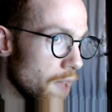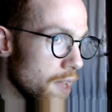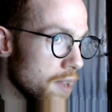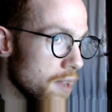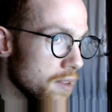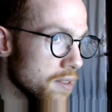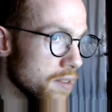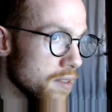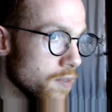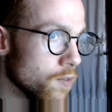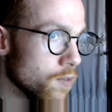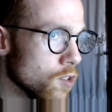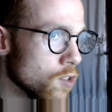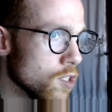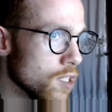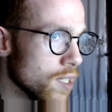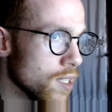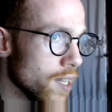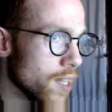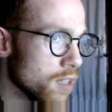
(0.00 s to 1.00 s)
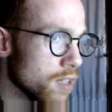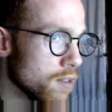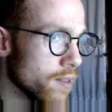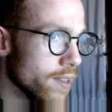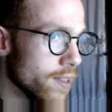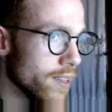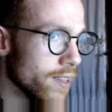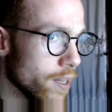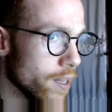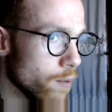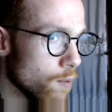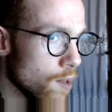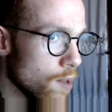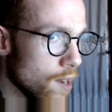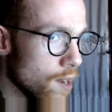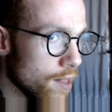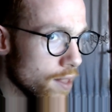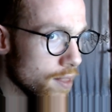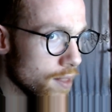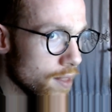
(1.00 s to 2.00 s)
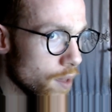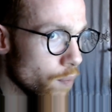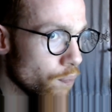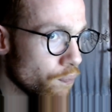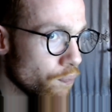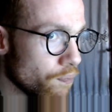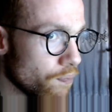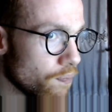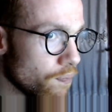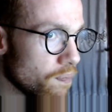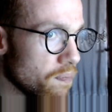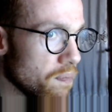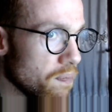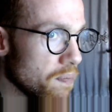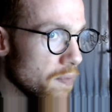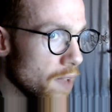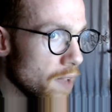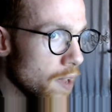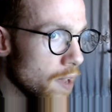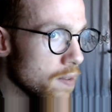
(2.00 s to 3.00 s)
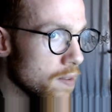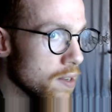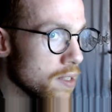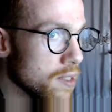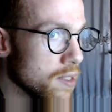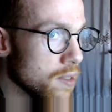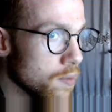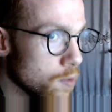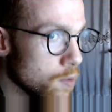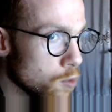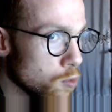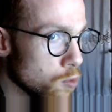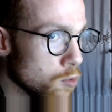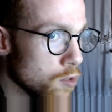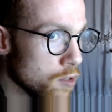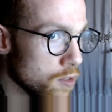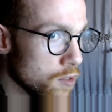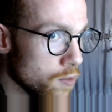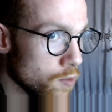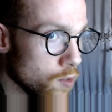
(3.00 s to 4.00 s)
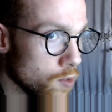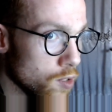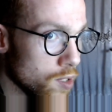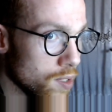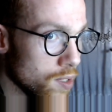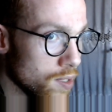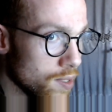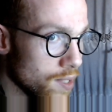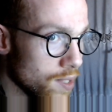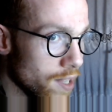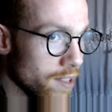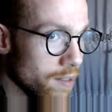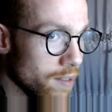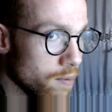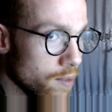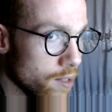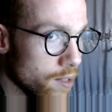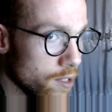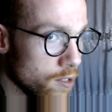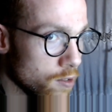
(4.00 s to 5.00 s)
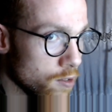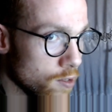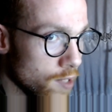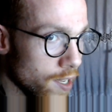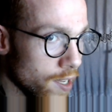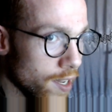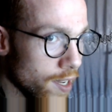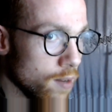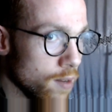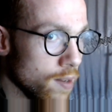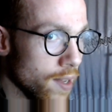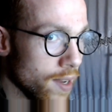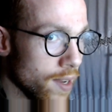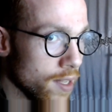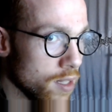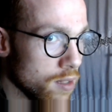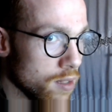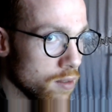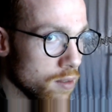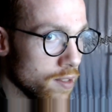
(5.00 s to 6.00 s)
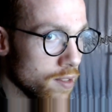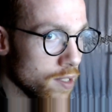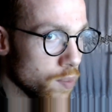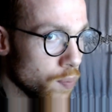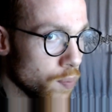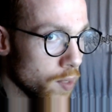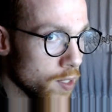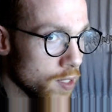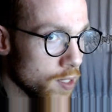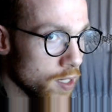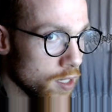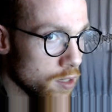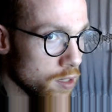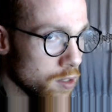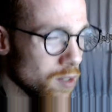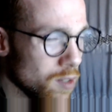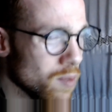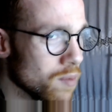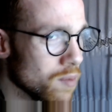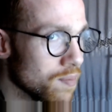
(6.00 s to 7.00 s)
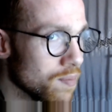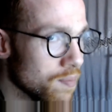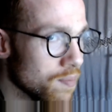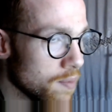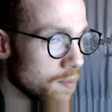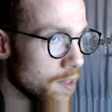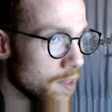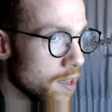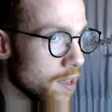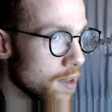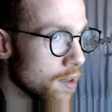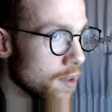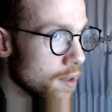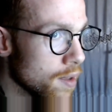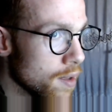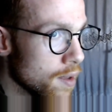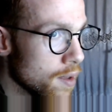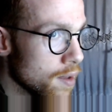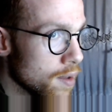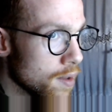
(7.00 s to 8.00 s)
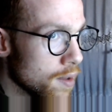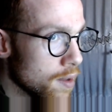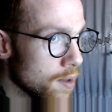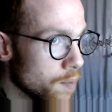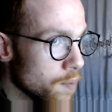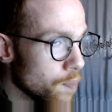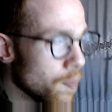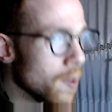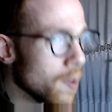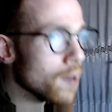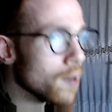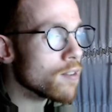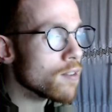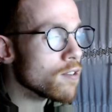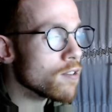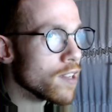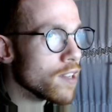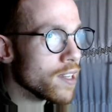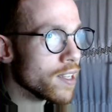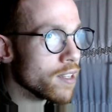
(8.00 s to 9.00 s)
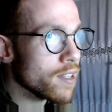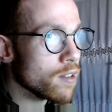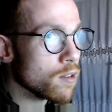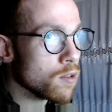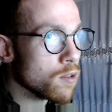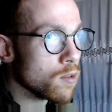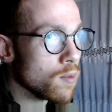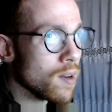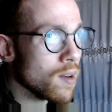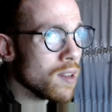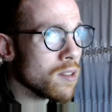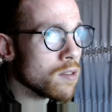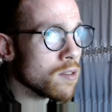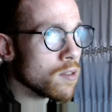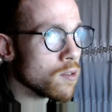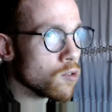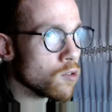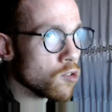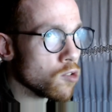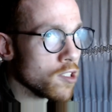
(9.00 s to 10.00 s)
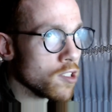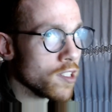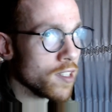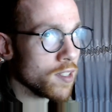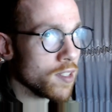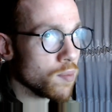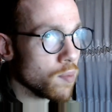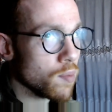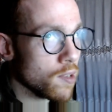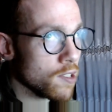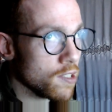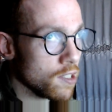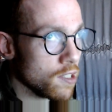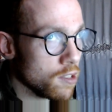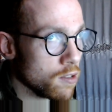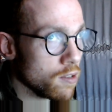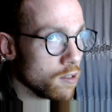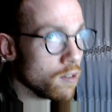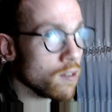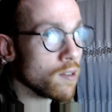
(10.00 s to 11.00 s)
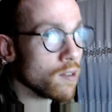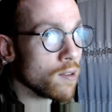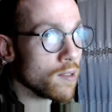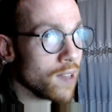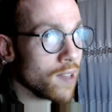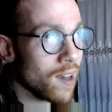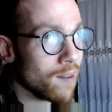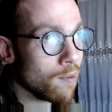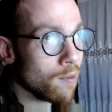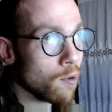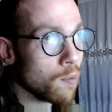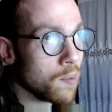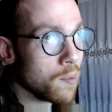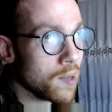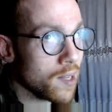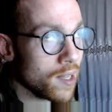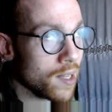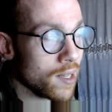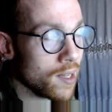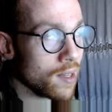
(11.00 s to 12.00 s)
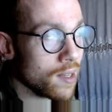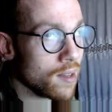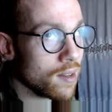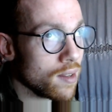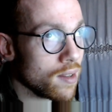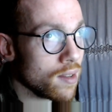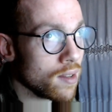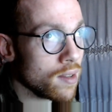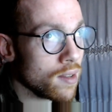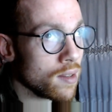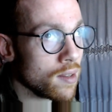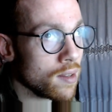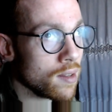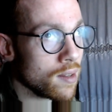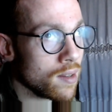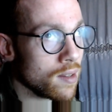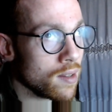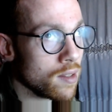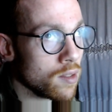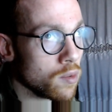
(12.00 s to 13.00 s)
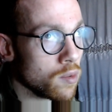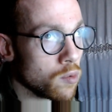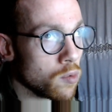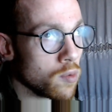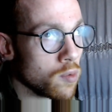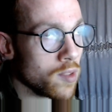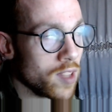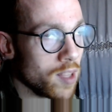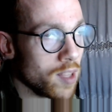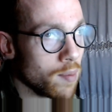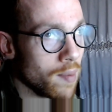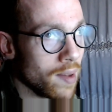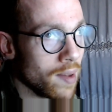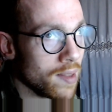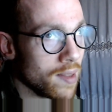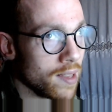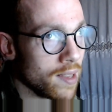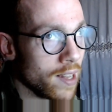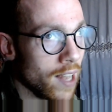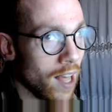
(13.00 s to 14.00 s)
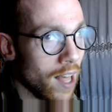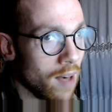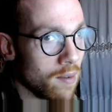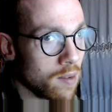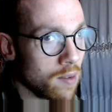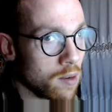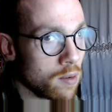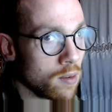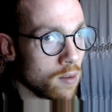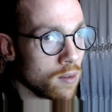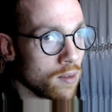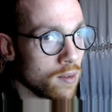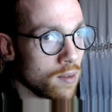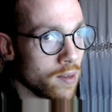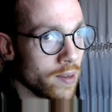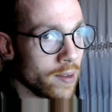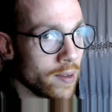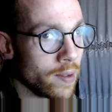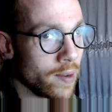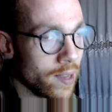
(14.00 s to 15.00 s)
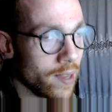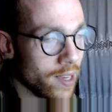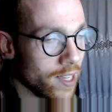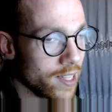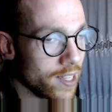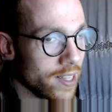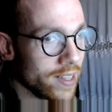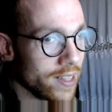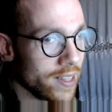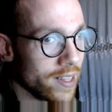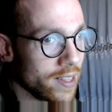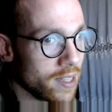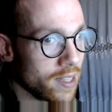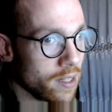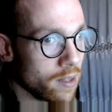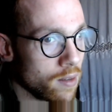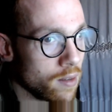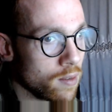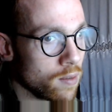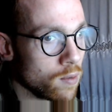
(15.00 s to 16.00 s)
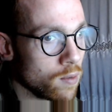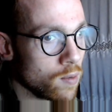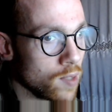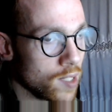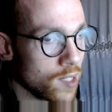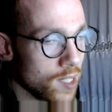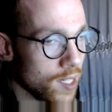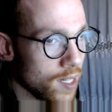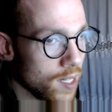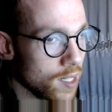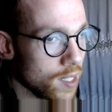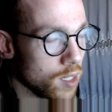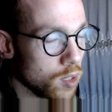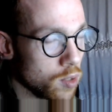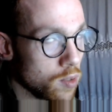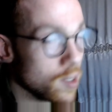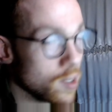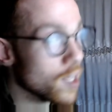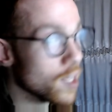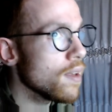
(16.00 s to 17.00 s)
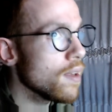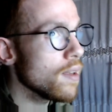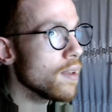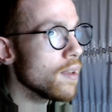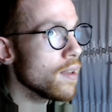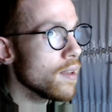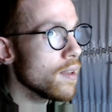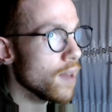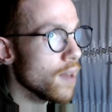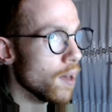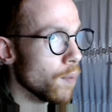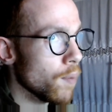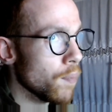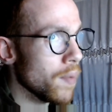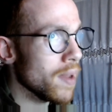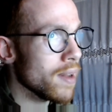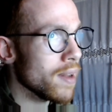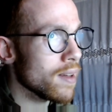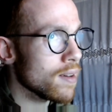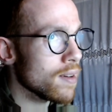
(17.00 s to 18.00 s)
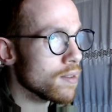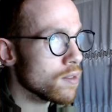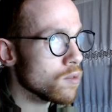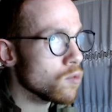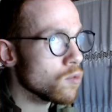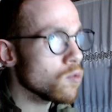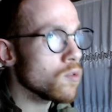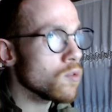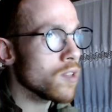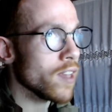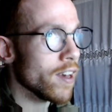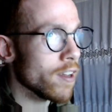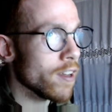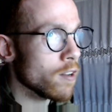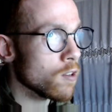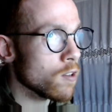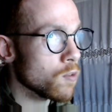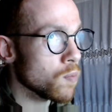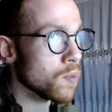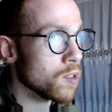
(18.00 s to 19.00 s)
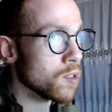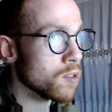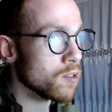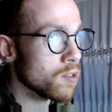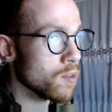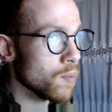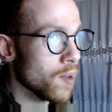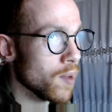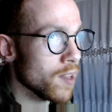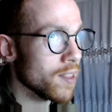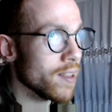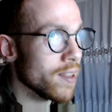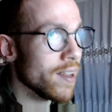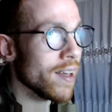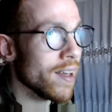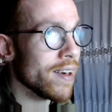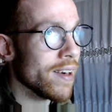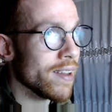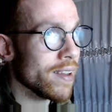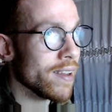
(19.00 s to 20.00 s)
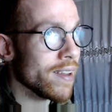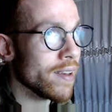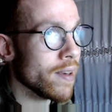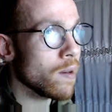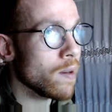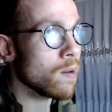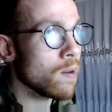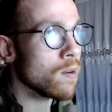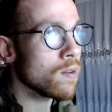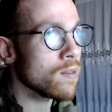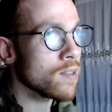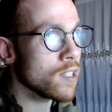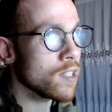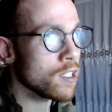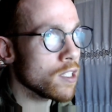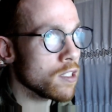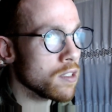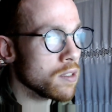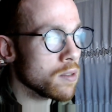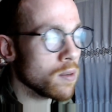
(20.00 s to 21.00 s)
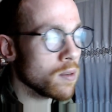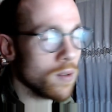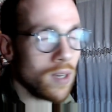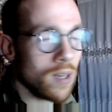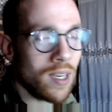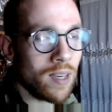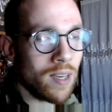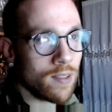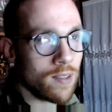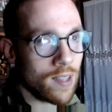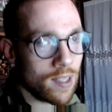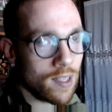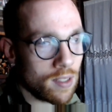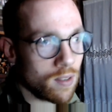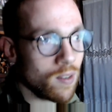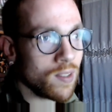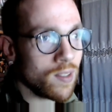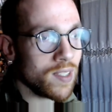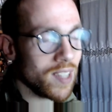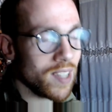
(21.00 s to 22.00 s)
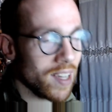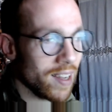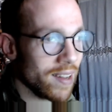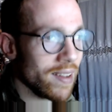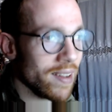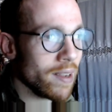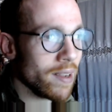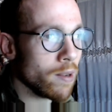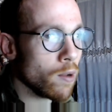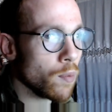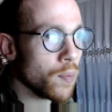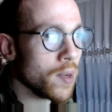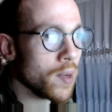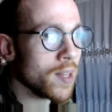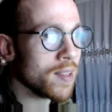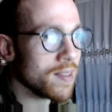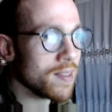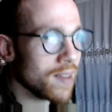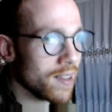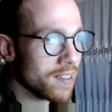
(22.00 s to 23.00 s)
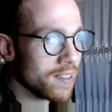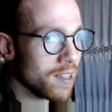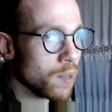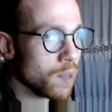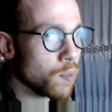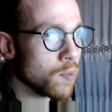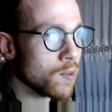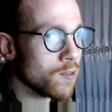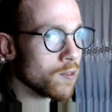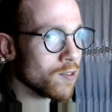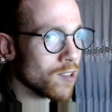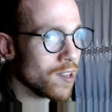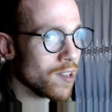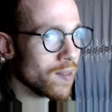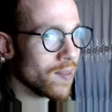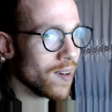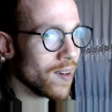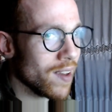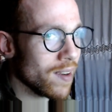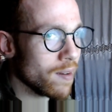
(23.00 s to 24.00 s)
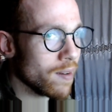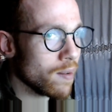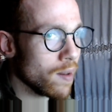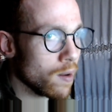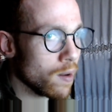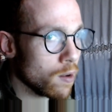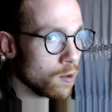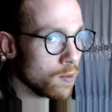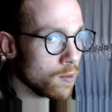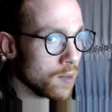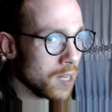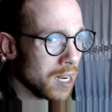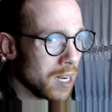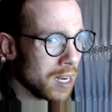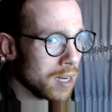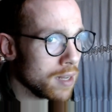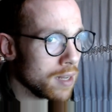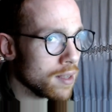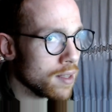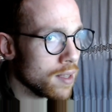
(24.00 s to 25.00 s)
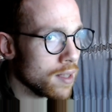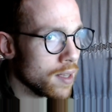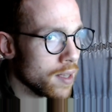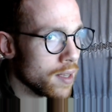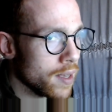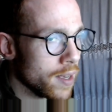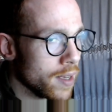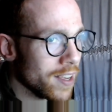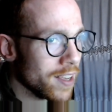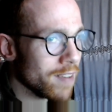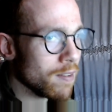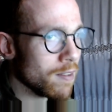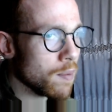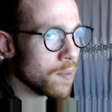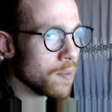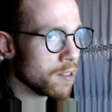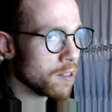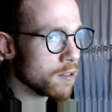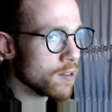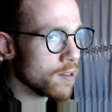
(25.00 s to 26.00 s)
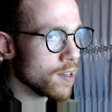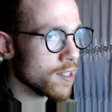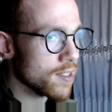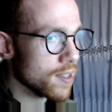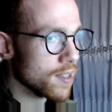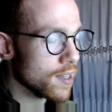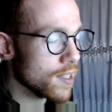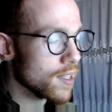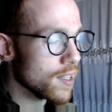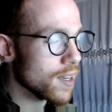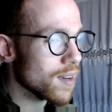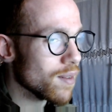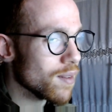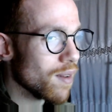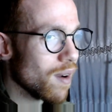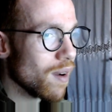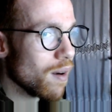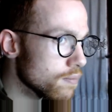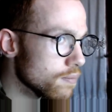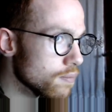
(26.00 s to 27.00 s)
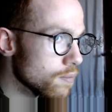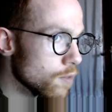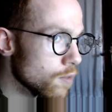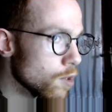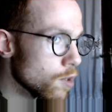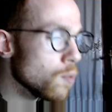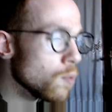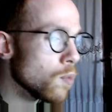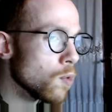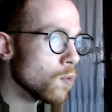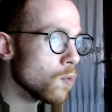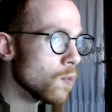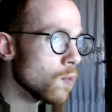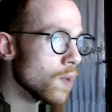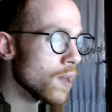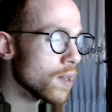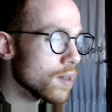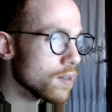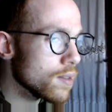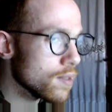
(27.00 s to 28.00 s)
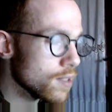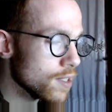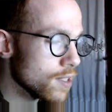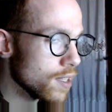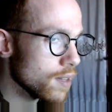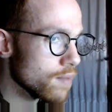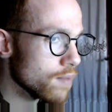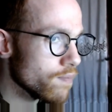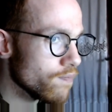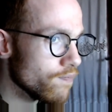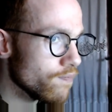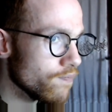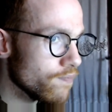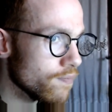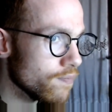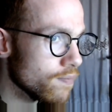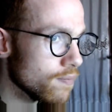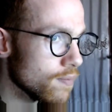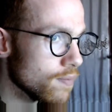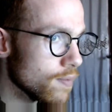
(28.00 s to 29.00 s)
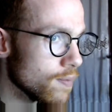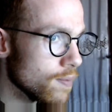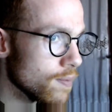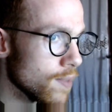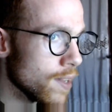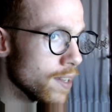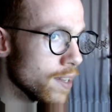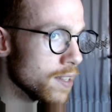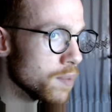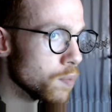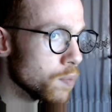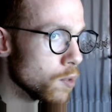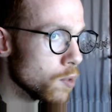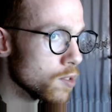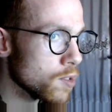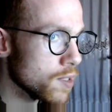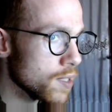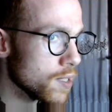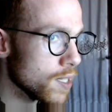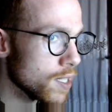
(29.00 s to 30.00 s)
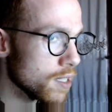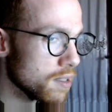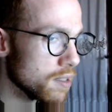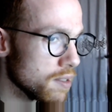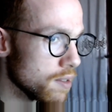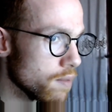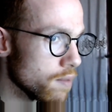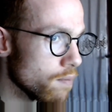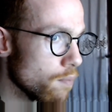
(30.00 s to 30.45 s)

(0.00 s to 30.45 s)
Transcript: Se fossi nato negli anni 40, avresti voluto ci fosse stata una discoteca con la canzone Despacito? Piccolo aneddoto, quando è uscita Despacito io lo odiavo perché eh, tutti martellavano le orecchie degli altri con questa canzone. Appena tutti hanno smesso di martellare e ho deciso io di ascoltarla, l'ho apprezzata al punto da farne una cover che vi metto nelle schede. Comunque, sì. La risposta è sì.